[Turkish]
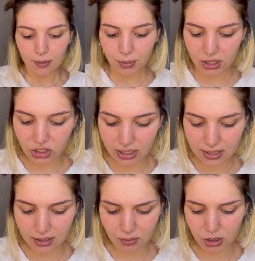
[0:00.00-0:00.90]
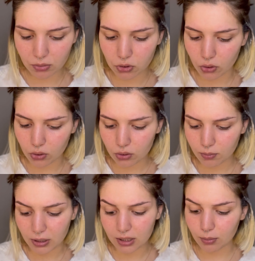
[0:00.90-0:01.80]
Bakacağız. Yapacak bir şey yok.
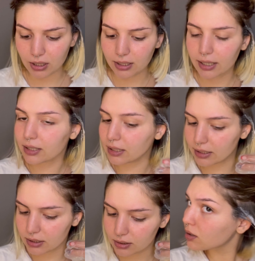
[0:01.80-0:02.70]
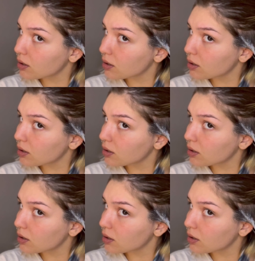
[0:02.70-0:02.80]
Atlı balık yan gider.